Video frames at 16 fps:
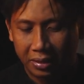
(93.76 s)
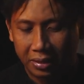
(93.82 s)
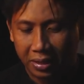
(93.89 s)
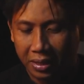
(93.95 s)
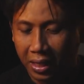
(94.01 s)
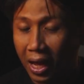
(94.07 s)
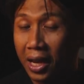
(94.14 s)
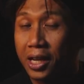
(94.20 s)

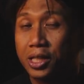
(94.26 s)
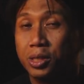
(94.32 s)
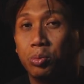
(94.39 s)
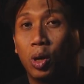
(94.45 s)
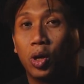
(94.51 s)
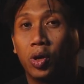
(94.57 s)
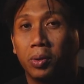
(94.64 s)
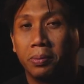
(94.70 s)
Jadi ada
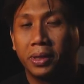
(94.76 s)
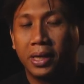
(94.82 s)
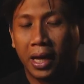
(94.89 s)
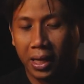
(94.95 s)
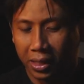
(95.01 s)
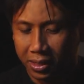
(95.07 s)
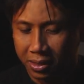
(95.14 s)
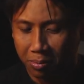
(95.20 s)
sebuah quote
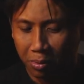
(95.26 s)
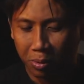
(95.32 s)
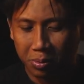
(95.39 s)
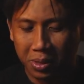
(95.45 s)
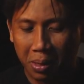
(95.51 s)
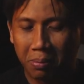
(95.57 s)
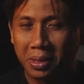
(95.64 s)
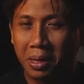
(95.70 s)
menarik
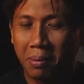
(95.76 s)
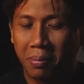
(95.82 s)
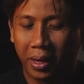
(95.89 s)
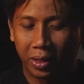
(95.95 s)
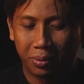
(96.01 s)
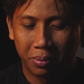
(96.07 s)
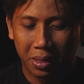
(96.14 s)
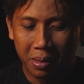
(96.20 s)
sebelum saya menyampaikan.